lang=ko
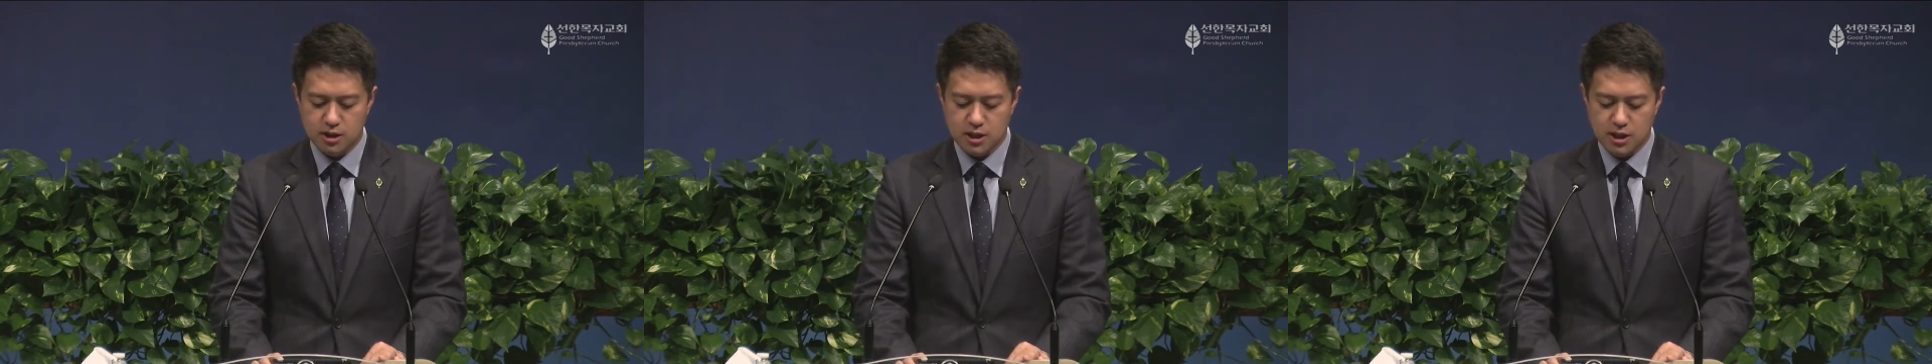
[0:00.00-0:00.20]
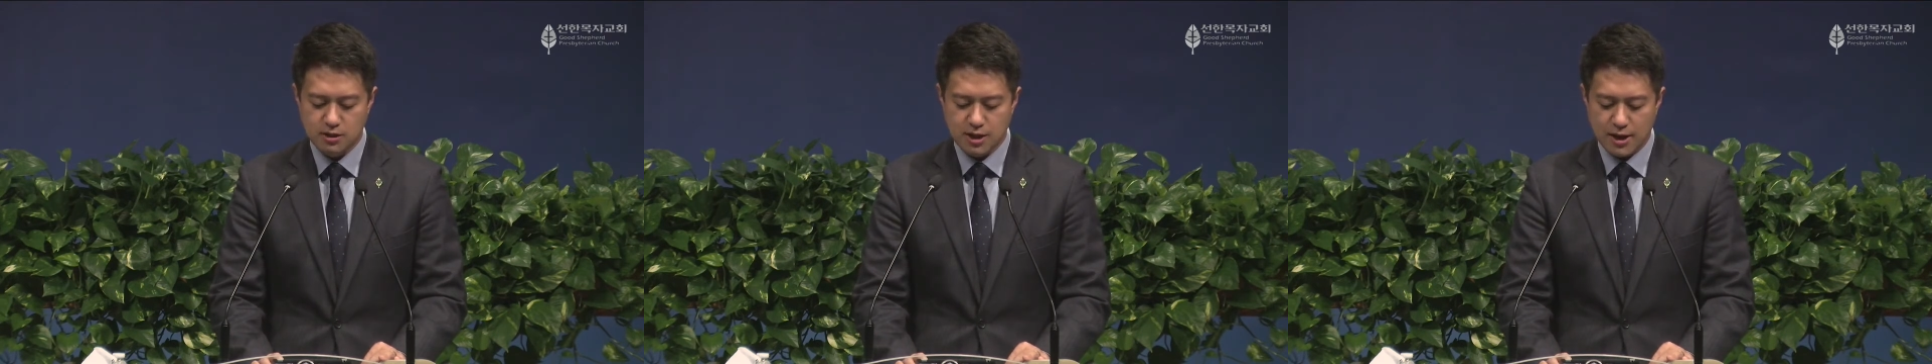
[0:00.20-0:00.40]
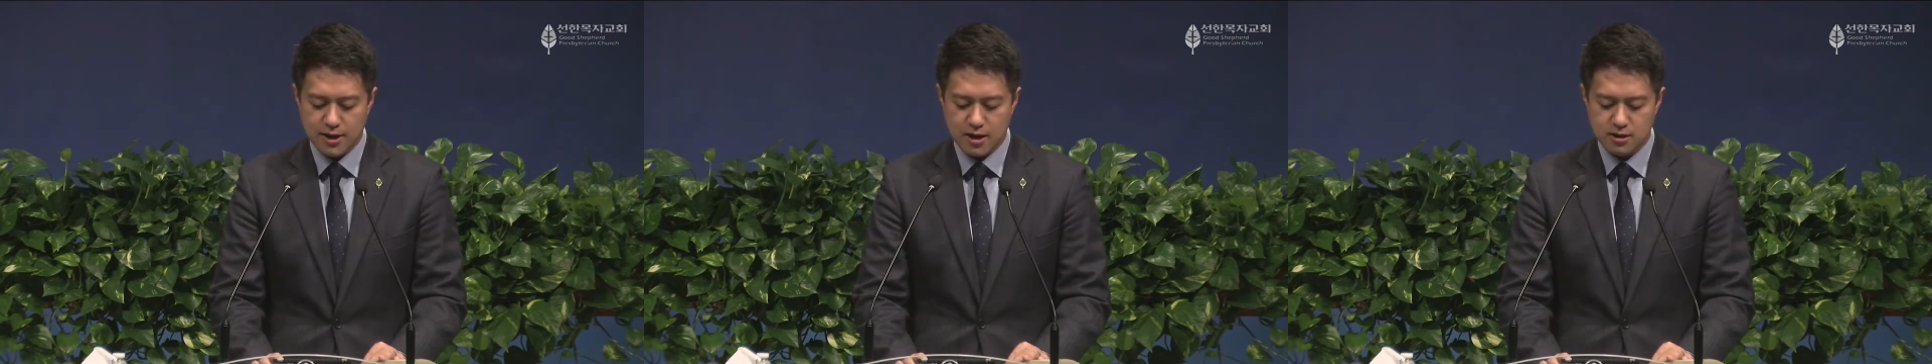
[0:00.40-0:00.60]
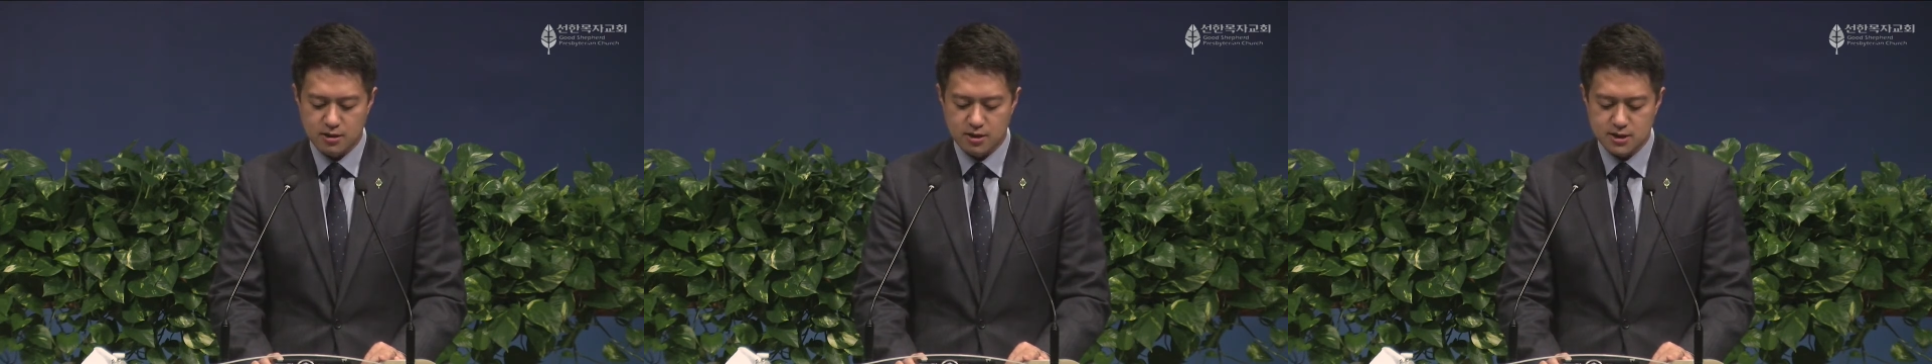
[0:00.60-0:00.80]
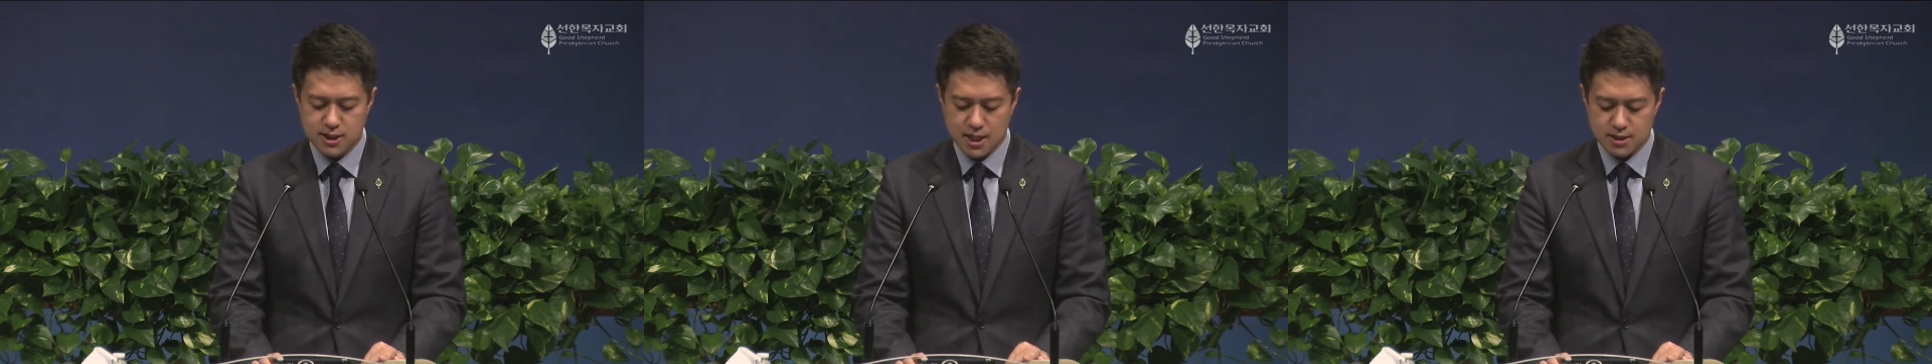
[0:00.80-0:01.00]
이
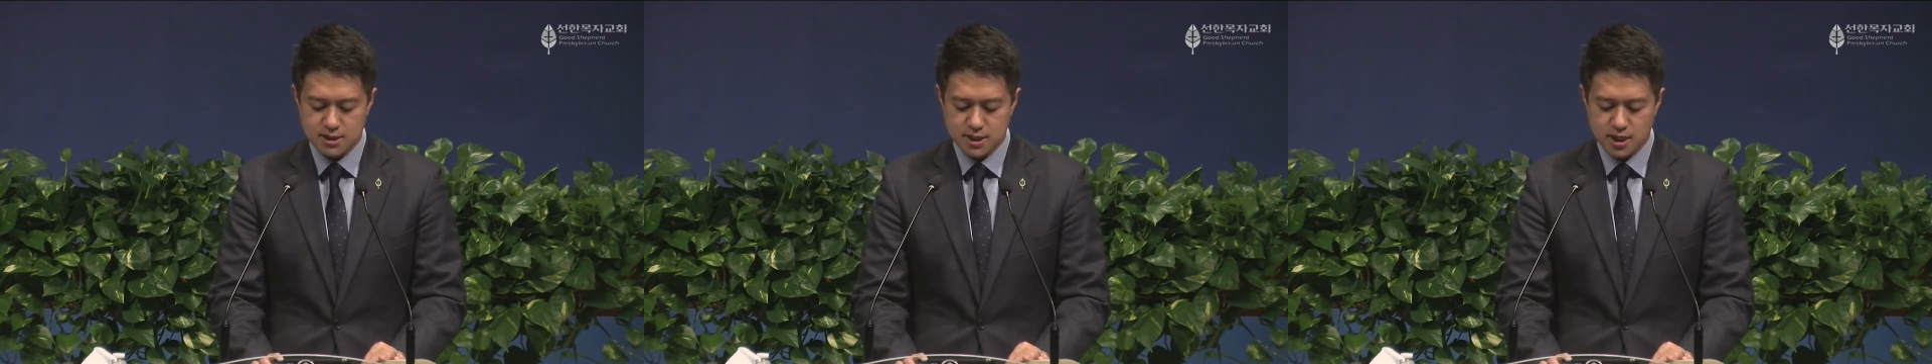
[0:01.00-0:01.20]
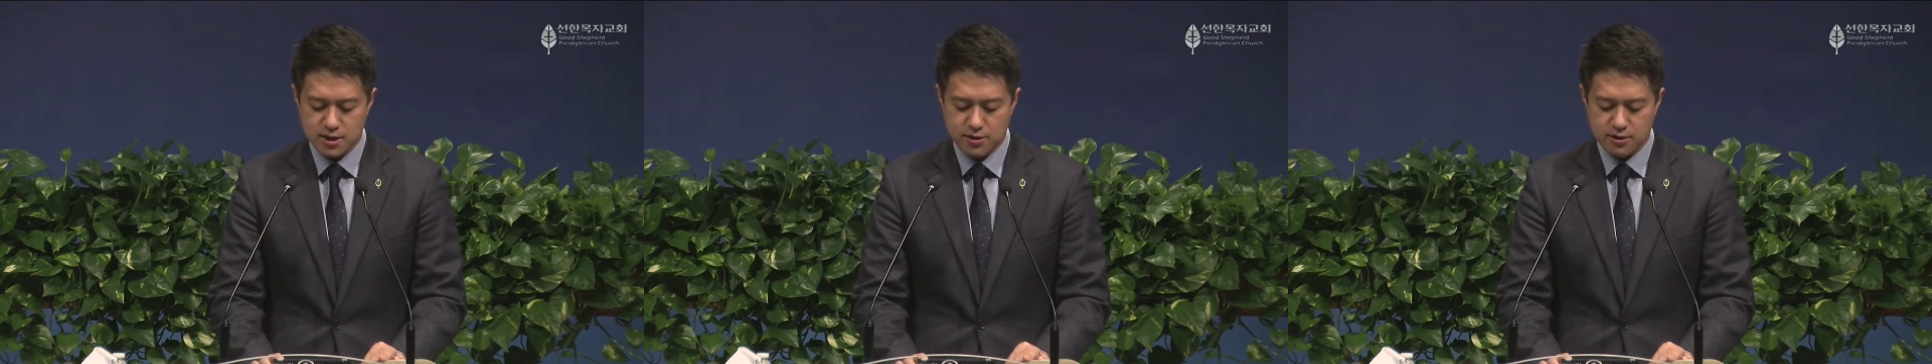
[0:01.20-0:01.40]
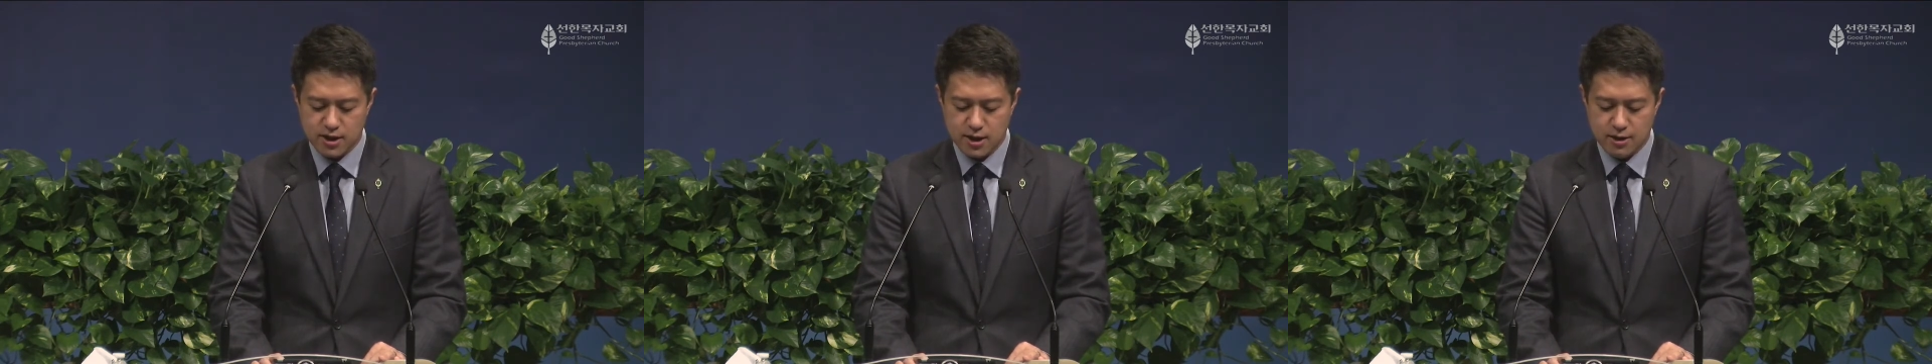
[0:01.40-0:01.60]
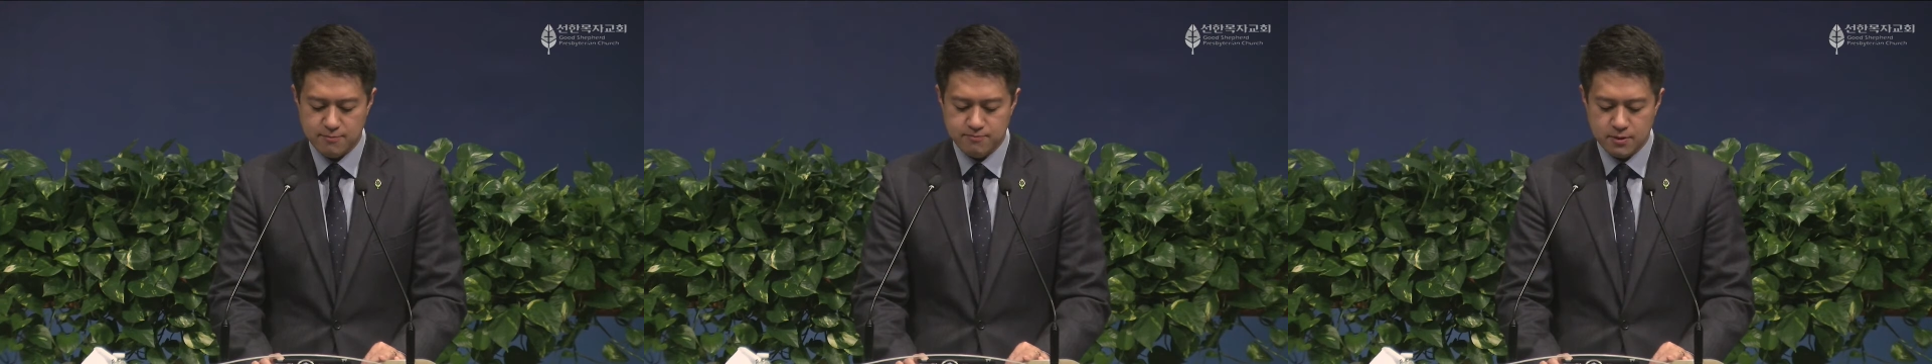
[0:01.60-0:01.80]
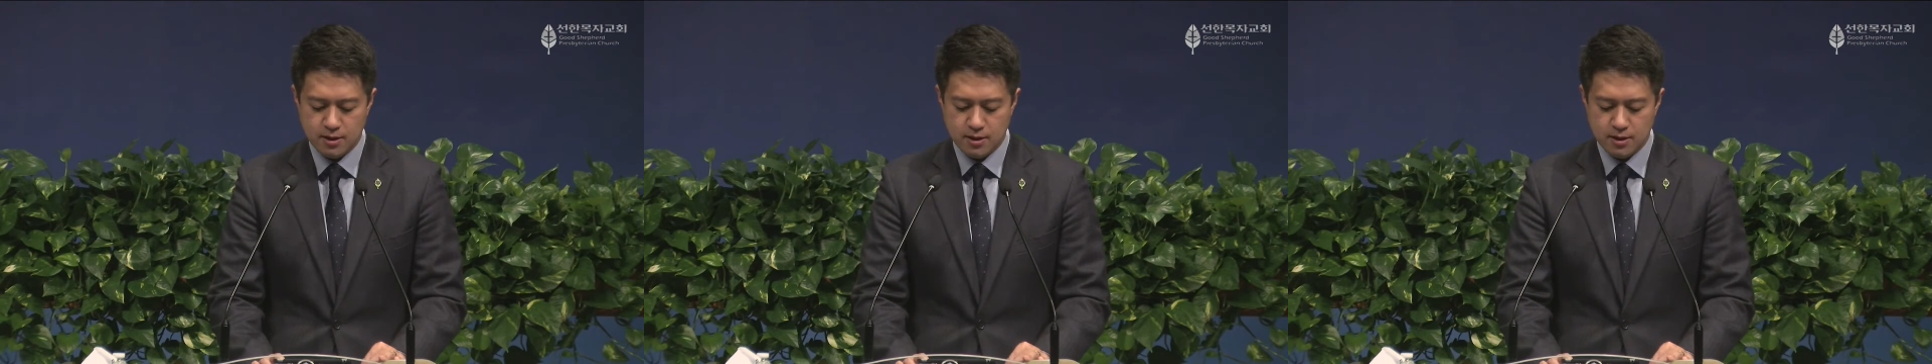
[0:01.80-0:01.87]
나라를 차지하여라.